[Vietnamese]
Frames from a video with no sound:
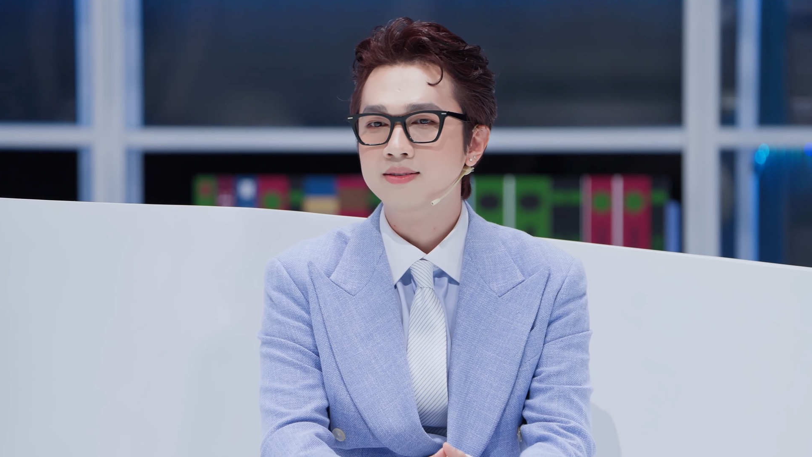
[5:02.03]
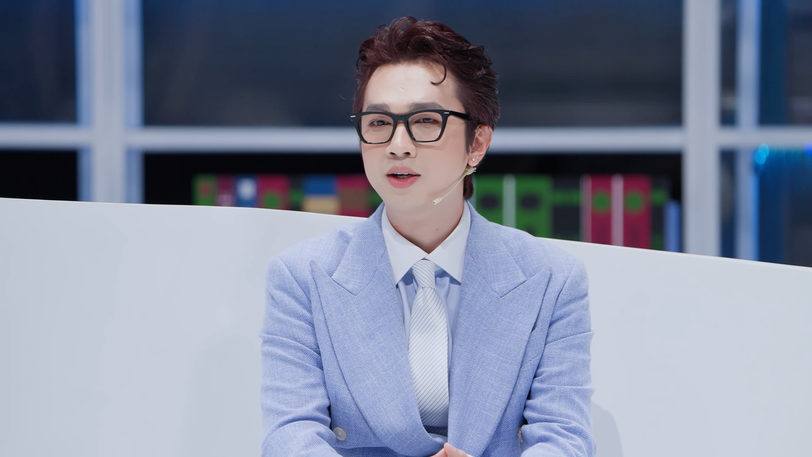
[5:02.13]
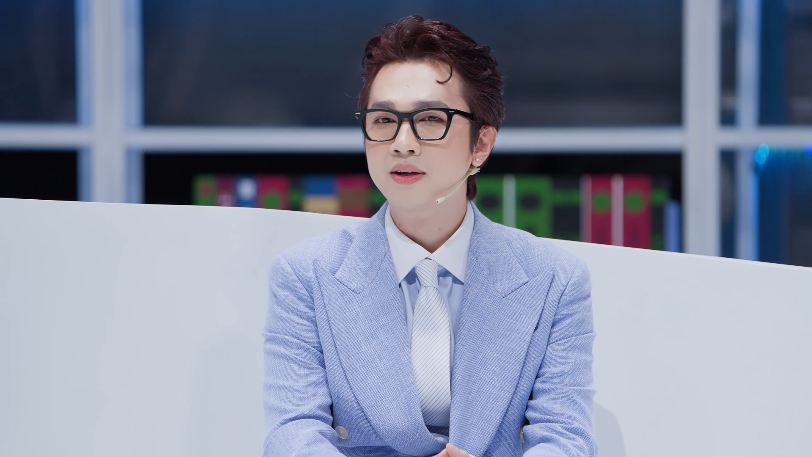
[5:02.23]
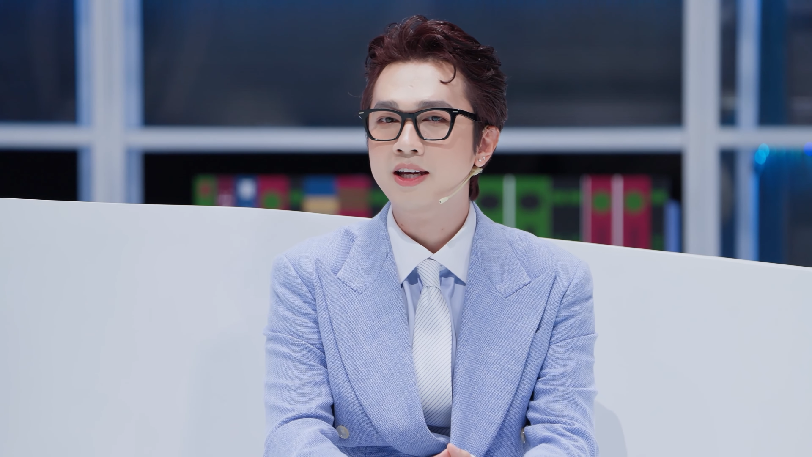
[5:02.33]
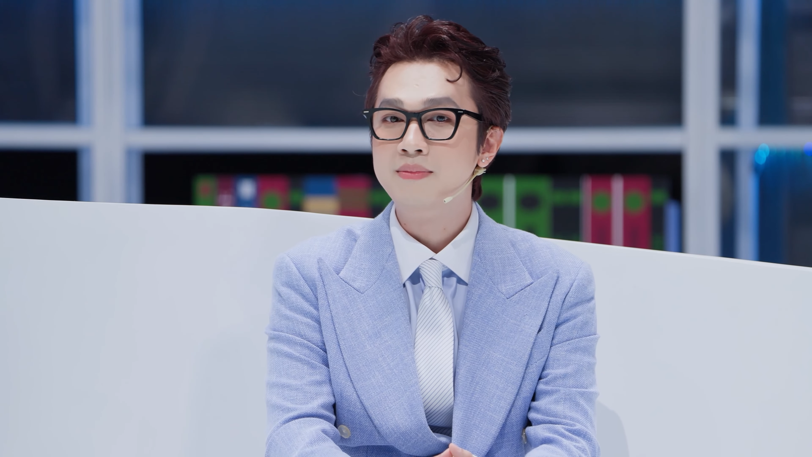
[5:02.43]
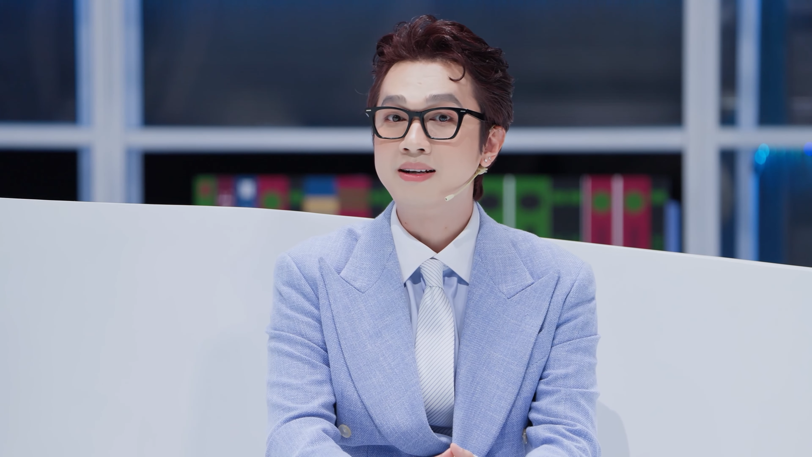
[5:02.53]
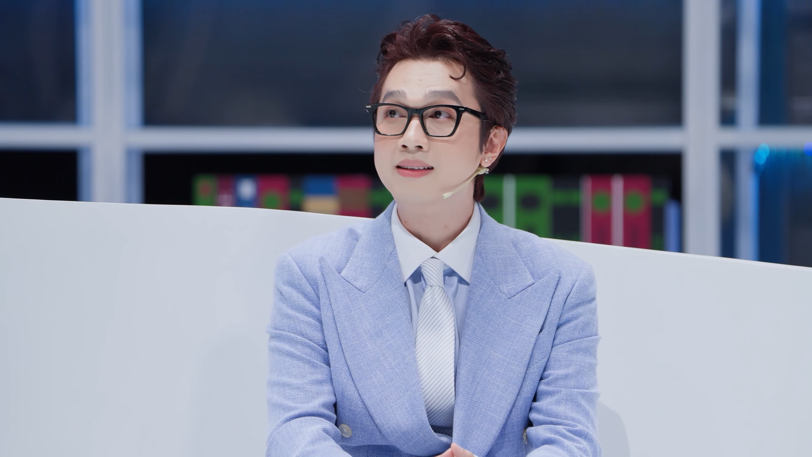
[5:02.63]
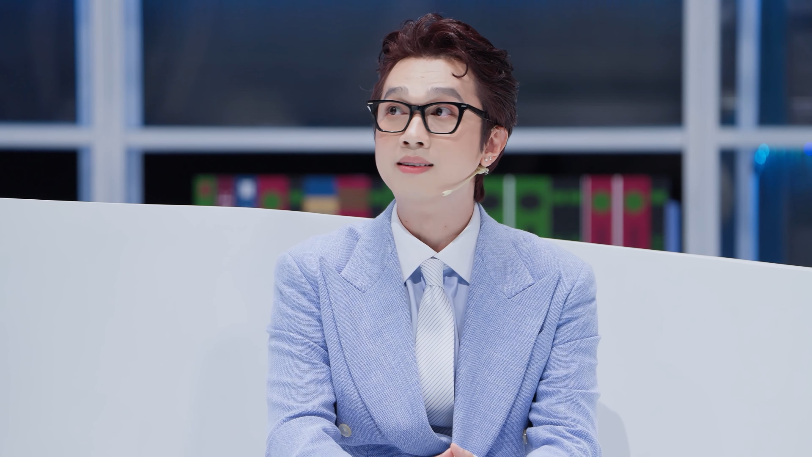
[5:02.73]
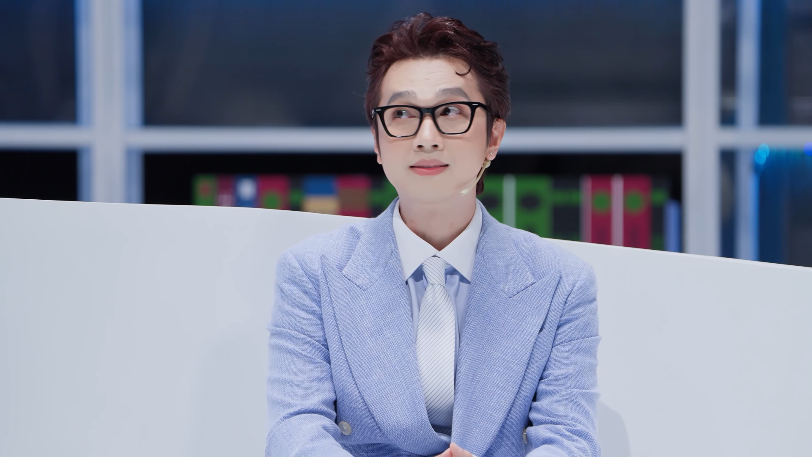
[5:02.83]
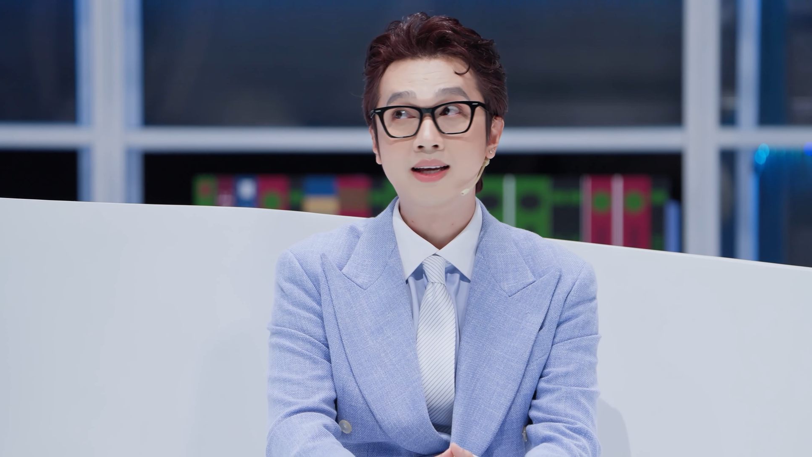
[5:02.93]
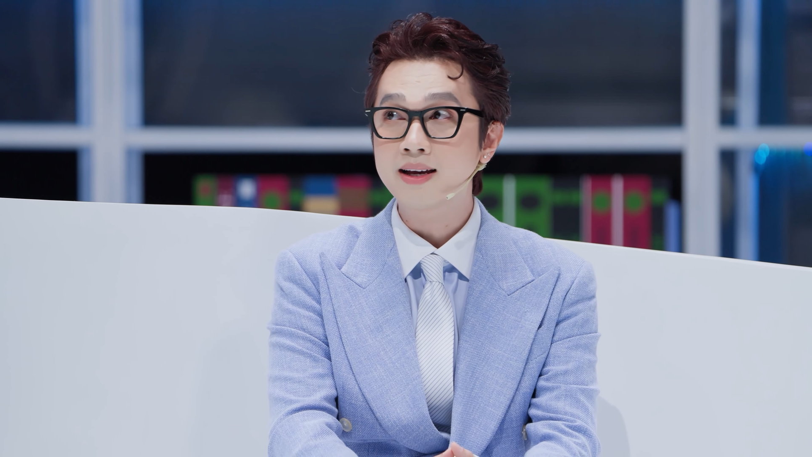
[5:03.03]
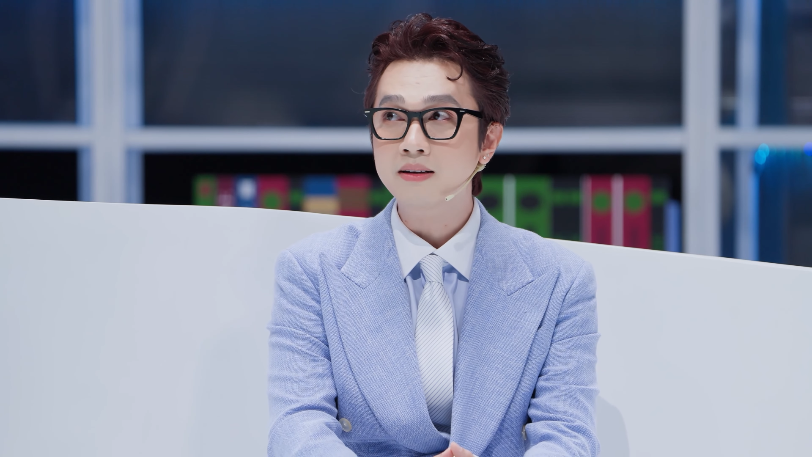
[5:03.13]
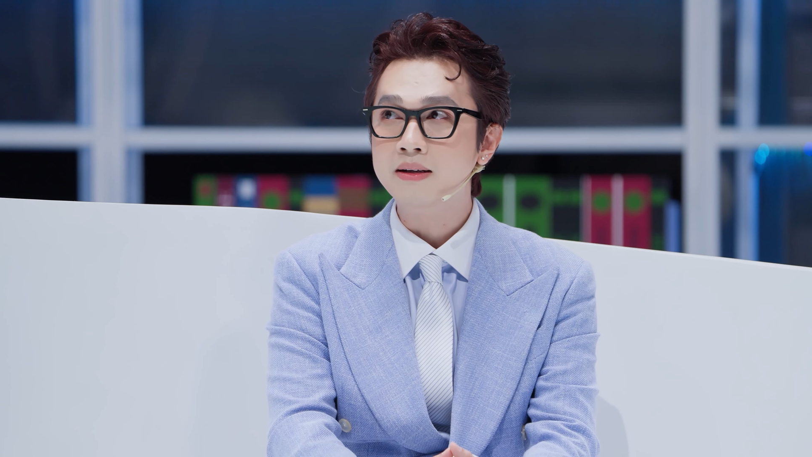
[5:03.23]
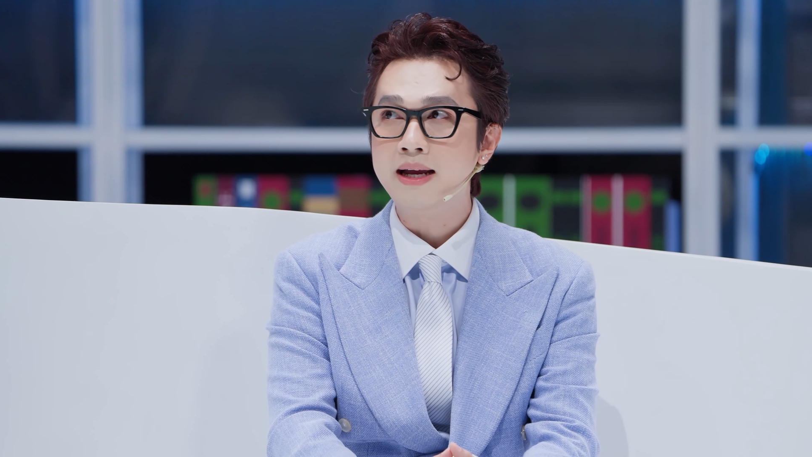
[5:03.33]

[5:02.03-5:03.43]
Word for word: đôi khi mà ra thực tế nó